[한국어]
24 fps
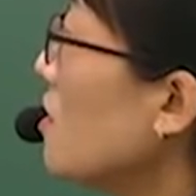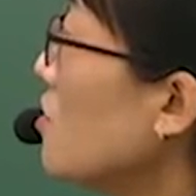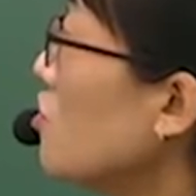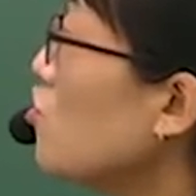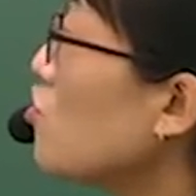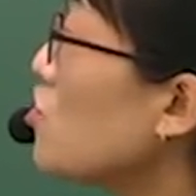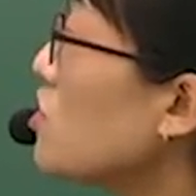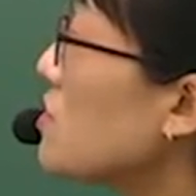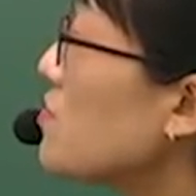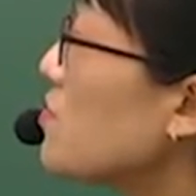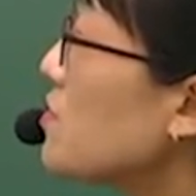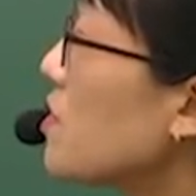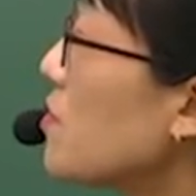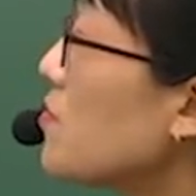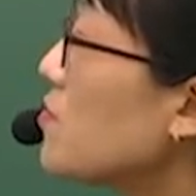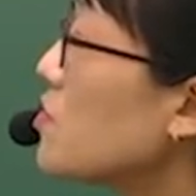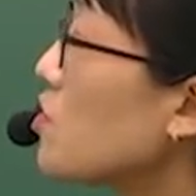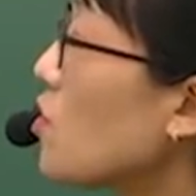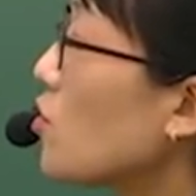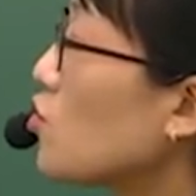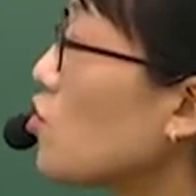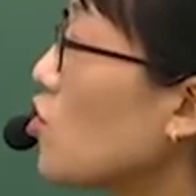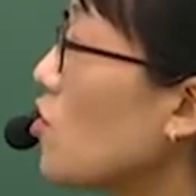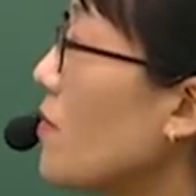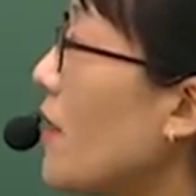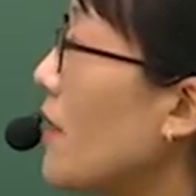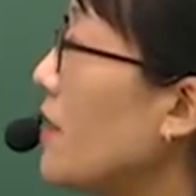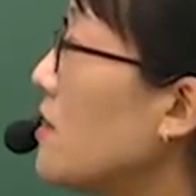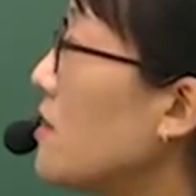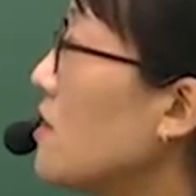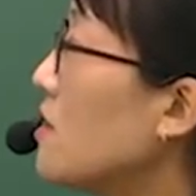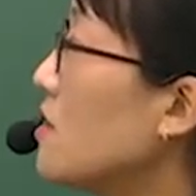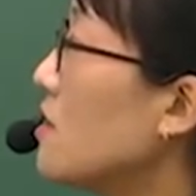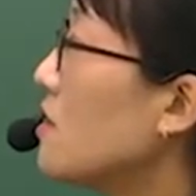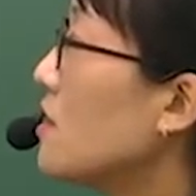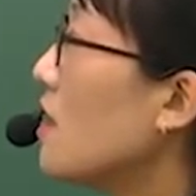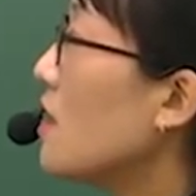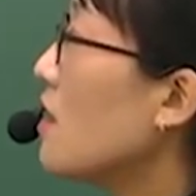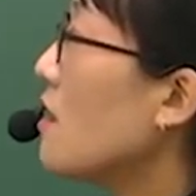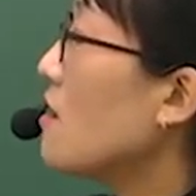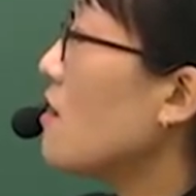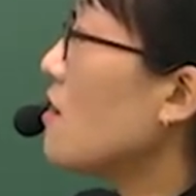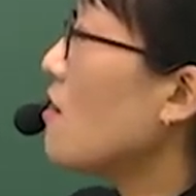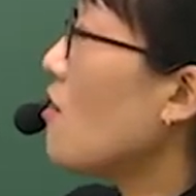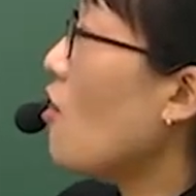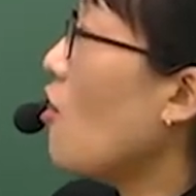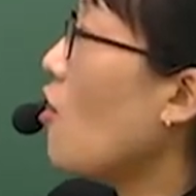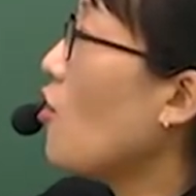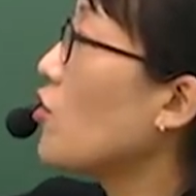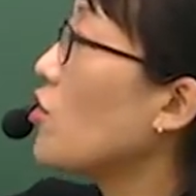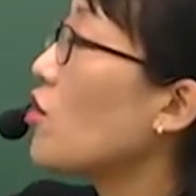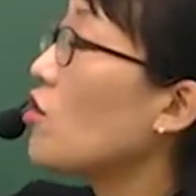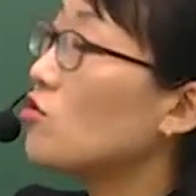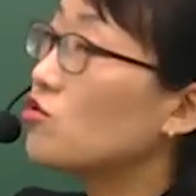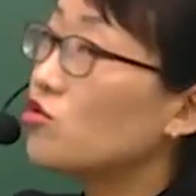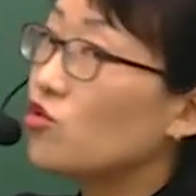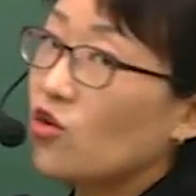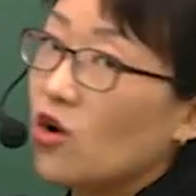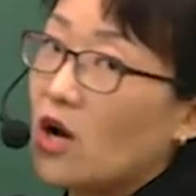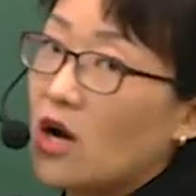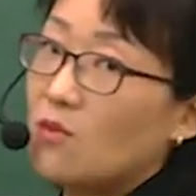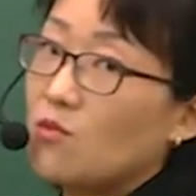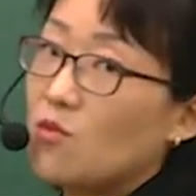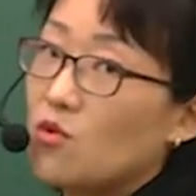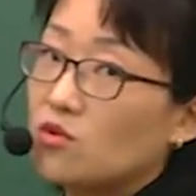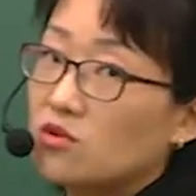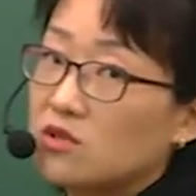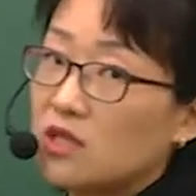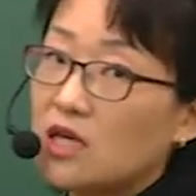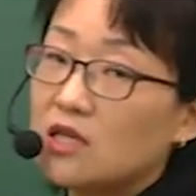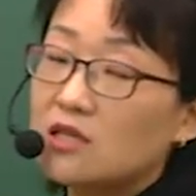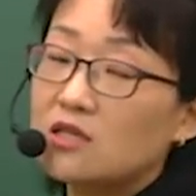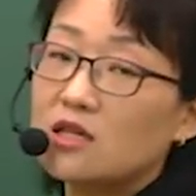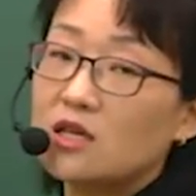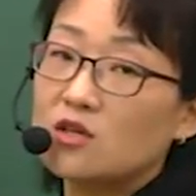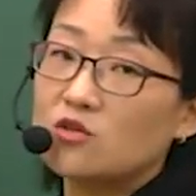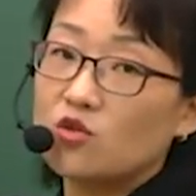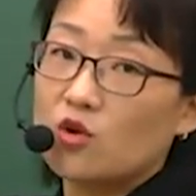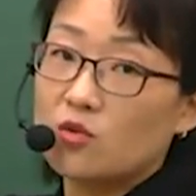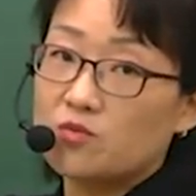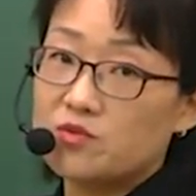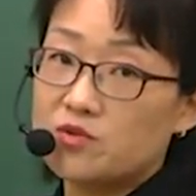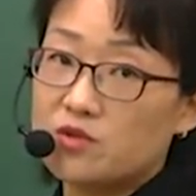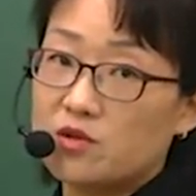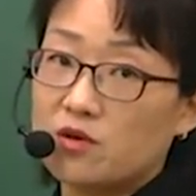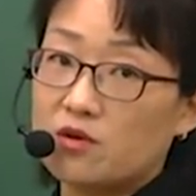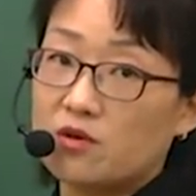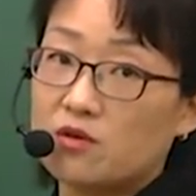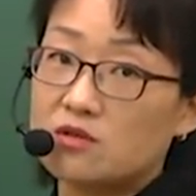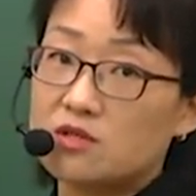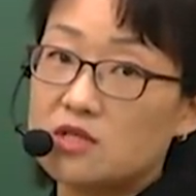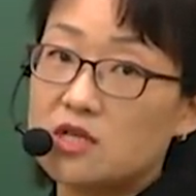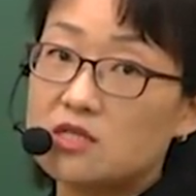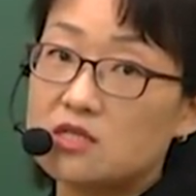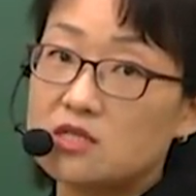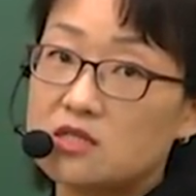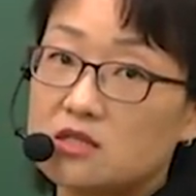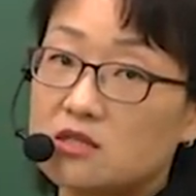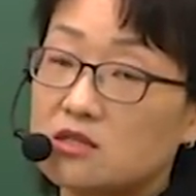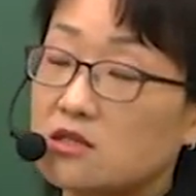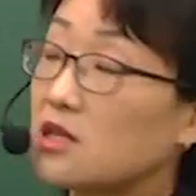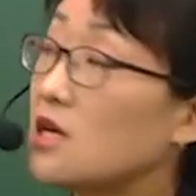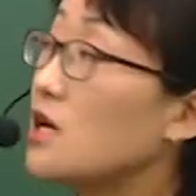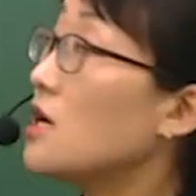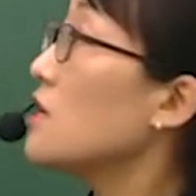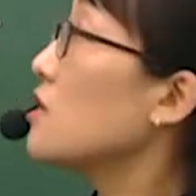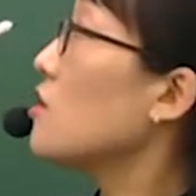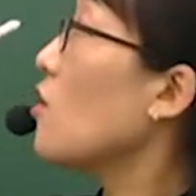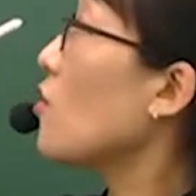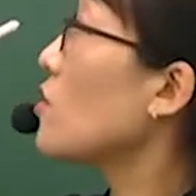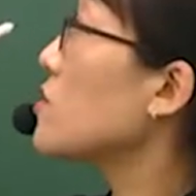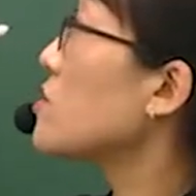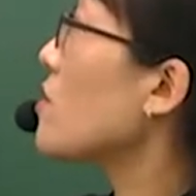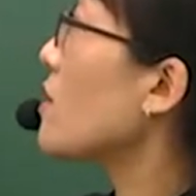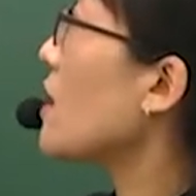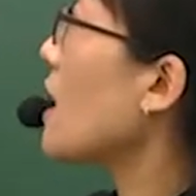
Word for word: 60점 정도 맞는데 어려운 과목은 한 개도 없어요. 사실은 여기서